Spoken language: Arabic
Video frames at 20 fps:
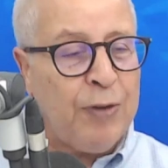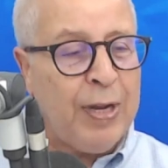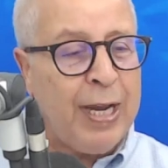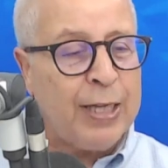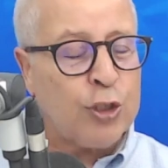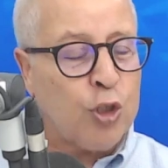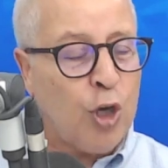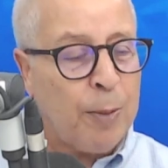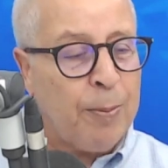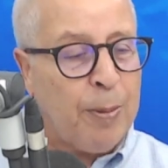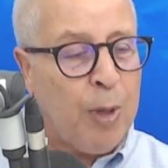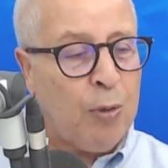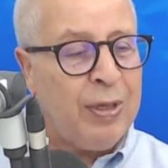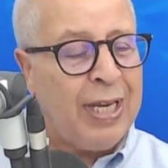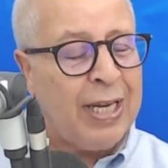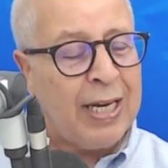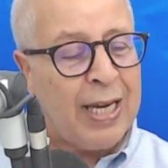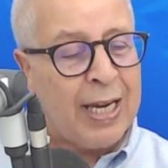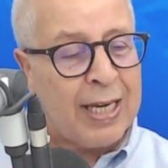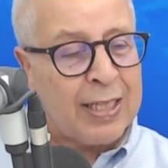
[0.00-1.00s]

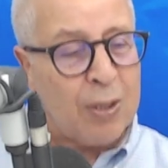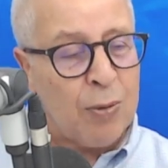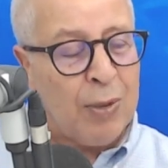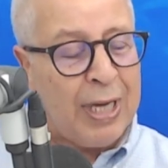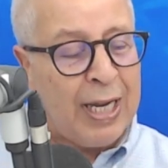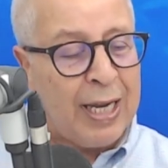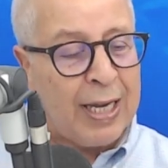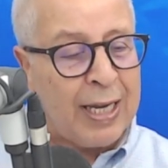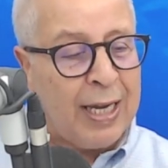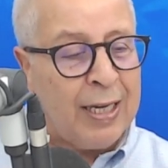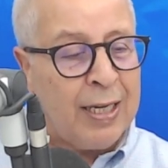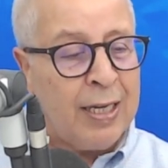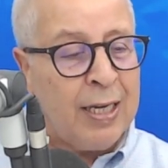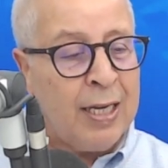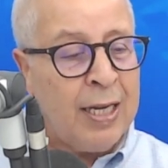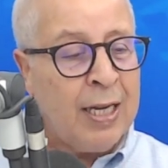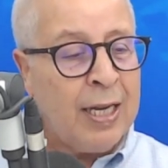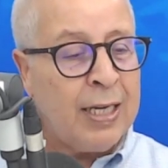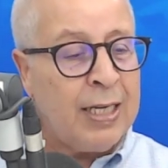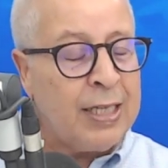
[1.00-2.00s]
الشعبويه لا اكثر ولا اقل
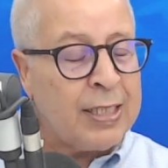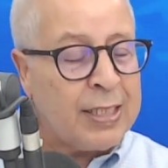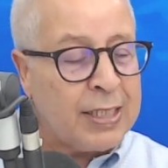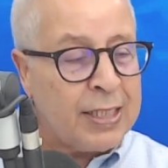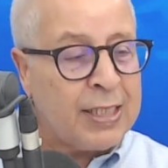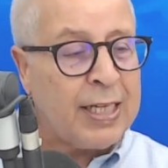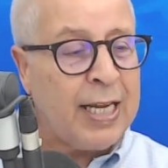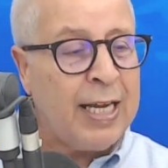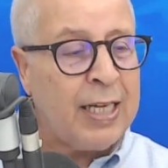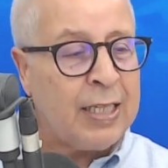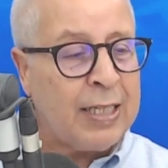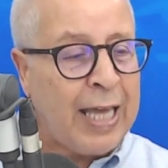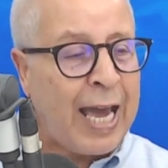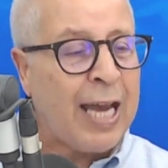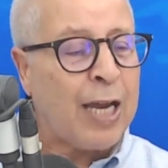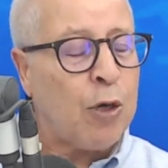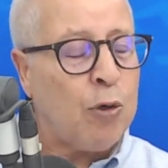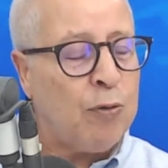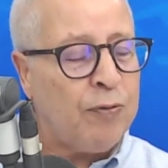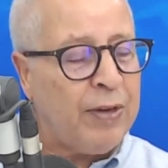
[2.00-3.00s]
الاستشهاد
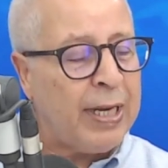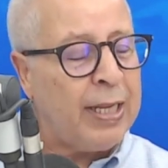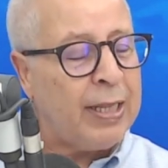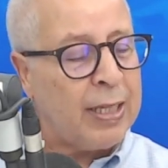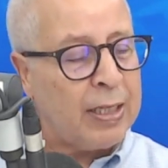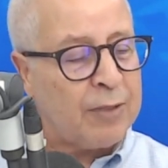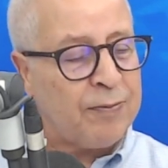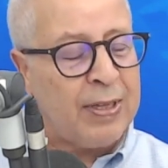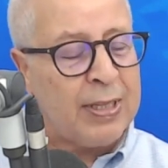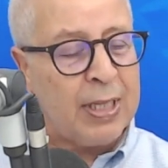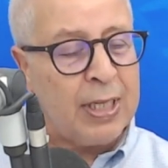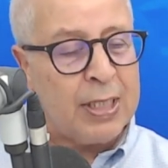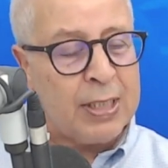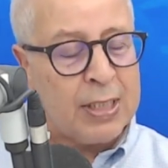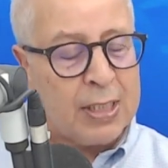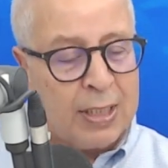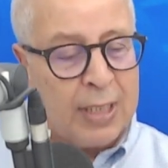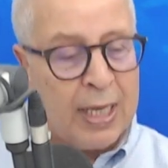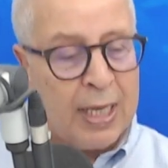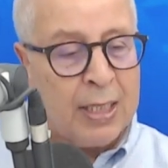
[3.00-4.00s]
حقه فريضه تفضل
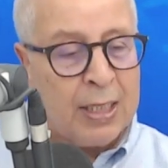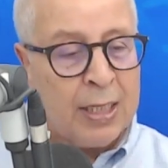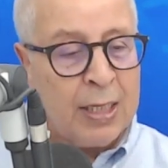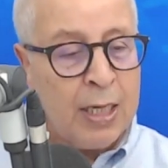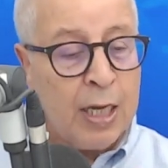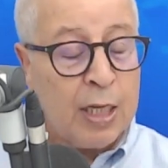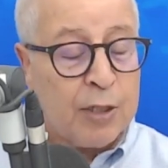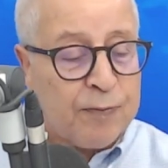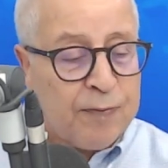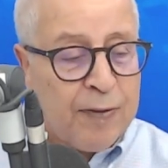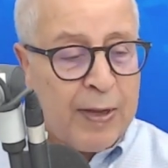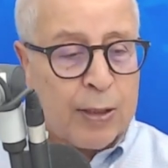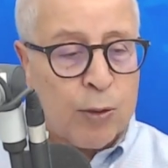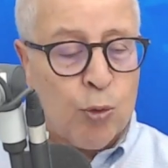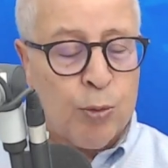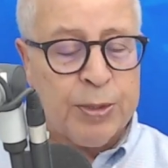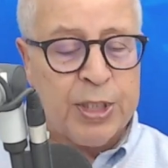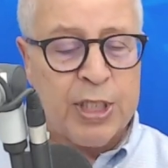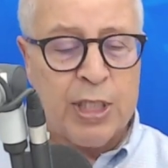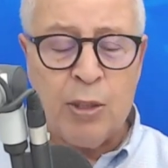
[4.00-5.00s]
سيدي إيه، تفضلوا
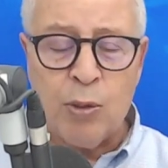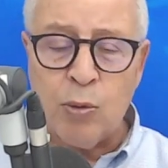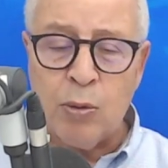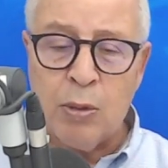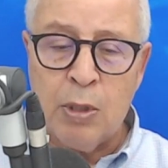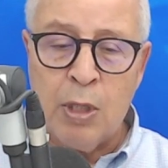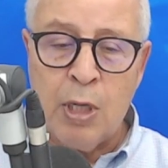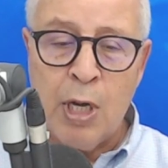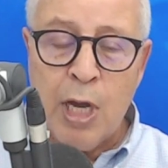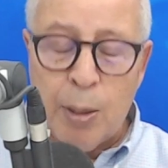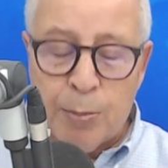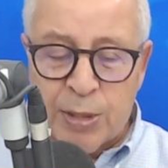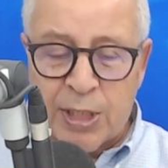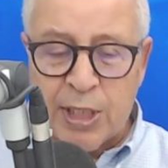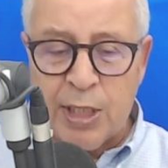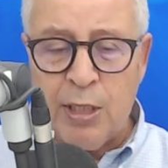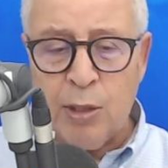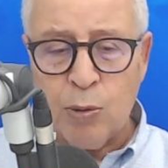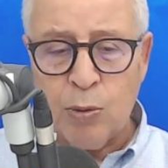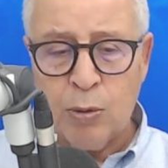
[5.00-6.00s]
مشيوا
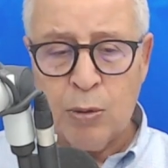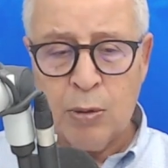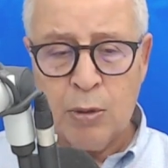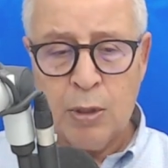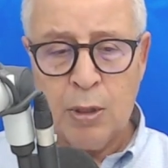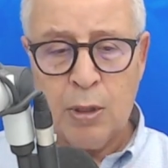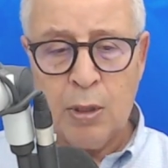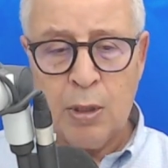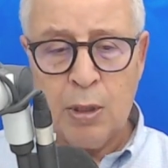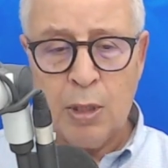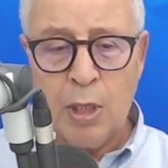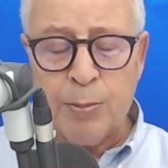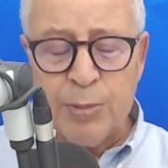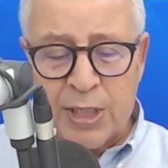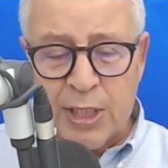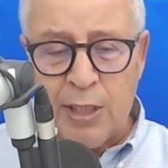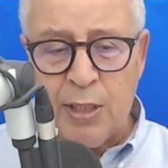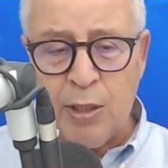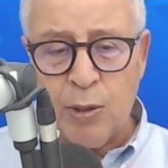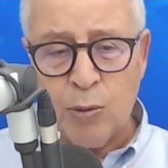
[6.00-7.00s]
امشيوا
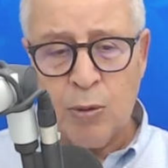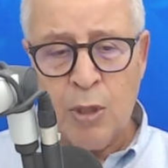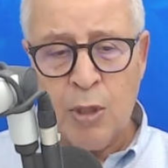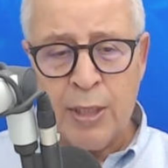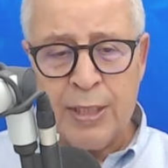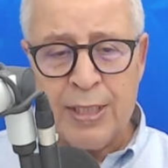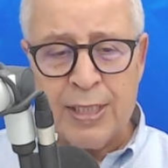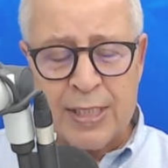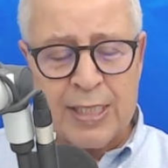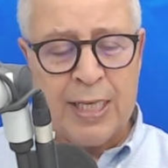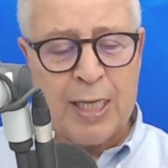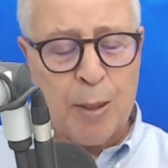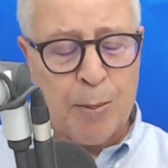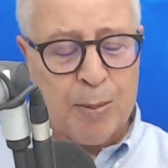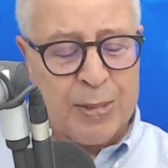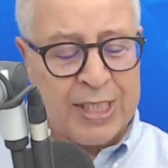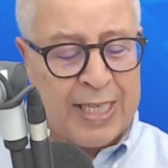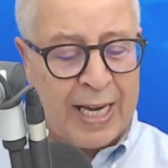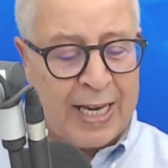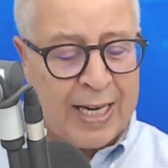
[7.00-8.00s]
امشيوا يزينا من
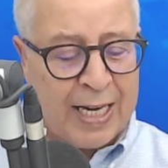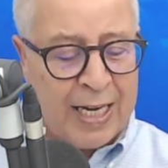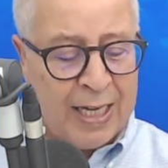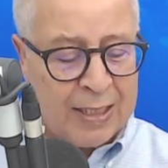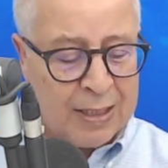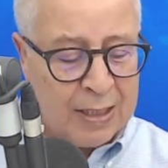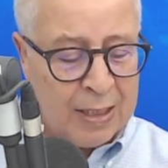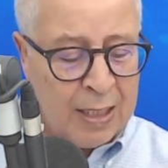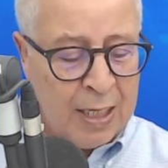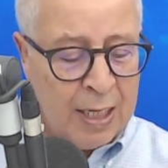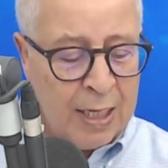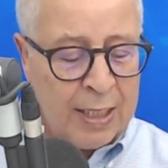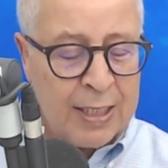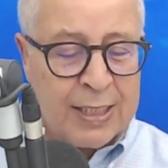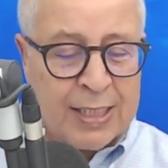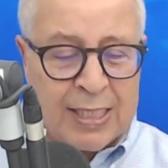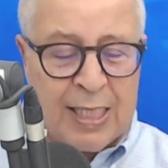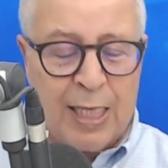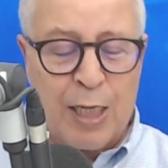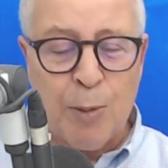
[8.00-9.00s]
الشعارات
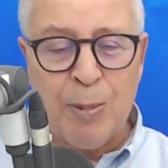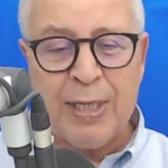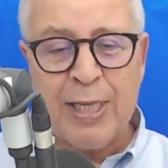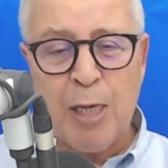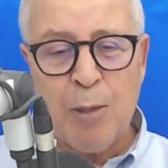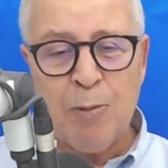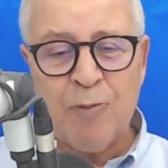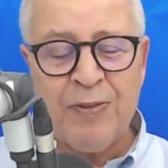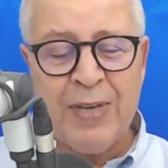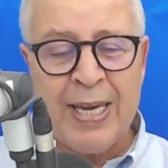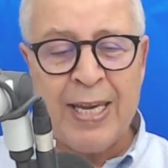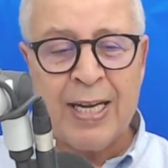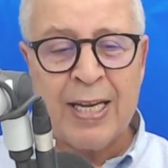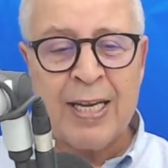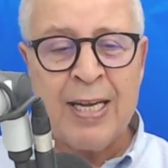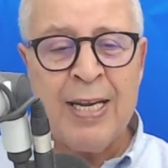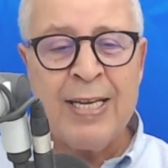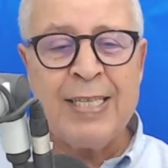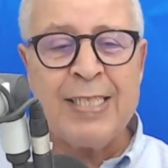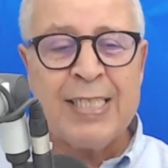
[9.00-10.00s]
يزينا من الكلام الفارغ
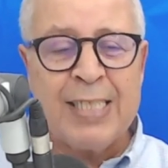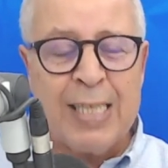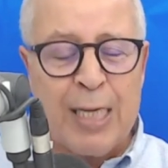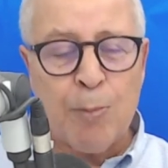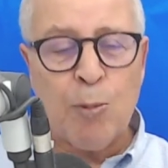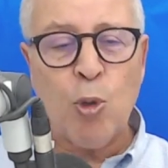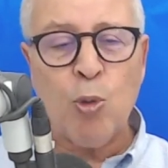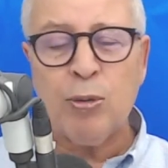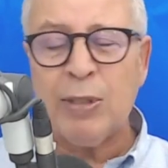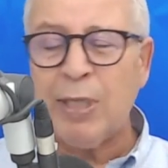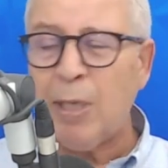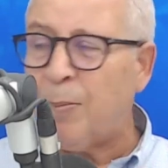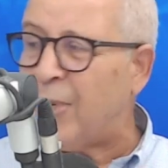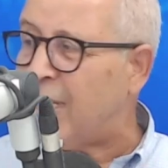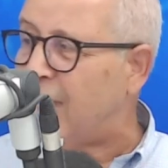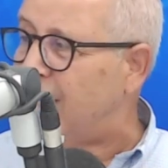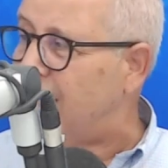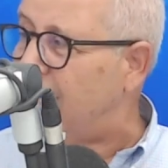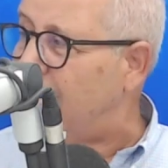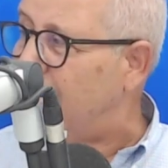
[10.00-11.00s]
يزينا من الخطاب
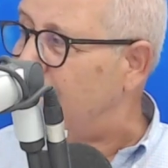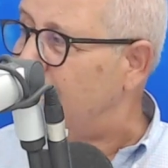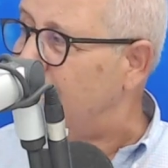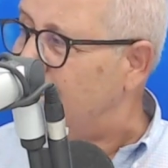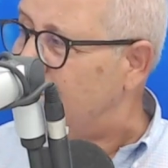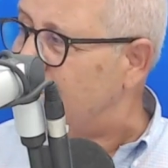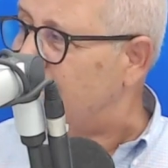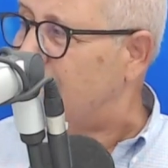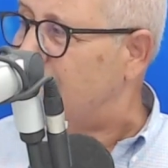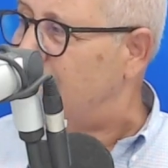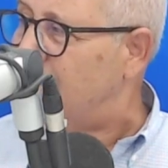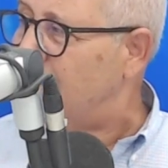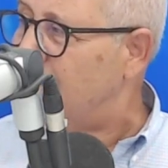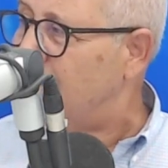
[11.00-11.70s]
الرنانه يزي هو